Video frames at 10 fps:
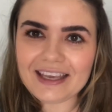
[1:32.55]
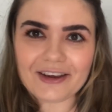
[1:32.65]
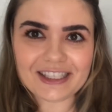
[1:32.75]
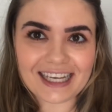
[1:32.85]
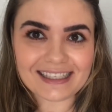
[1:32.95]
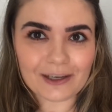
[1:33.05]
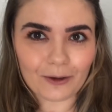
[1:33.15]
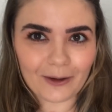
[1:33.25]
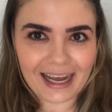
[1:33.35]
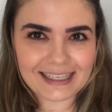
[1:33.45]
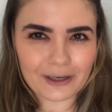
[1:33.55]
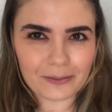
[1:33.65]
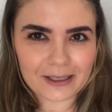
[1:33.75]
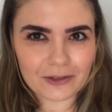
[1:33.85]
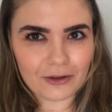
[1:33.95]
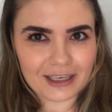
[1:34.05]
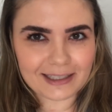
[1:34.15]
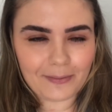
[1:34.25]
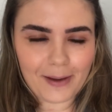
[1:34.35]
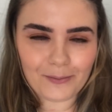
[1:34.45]
E eu achei que se eu colocasse algumas
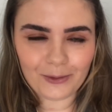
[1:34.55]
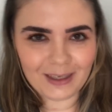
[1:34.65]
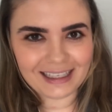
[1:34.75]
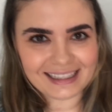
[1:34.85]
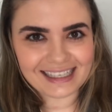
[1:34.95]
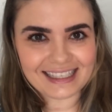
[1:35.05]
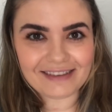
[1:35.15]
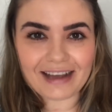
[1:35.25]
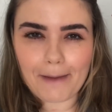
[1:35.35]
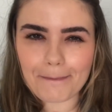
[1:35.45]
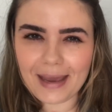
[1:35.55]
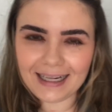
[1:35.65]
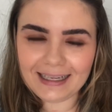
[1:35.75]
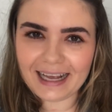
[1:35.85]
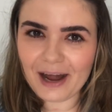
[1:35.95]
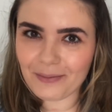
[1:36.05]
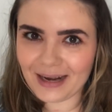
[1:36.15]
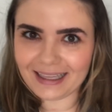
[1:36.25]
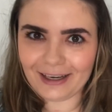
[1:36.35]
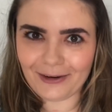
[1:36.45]
flores bem bonitas, ia ficar bem legal
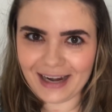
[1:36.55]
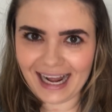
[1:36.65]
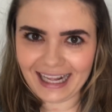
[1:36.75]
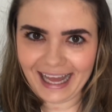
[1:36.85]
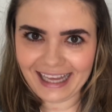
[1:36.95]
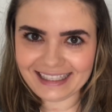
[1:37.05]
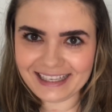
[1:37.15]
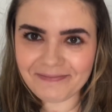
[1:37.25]
pra decorar a casa.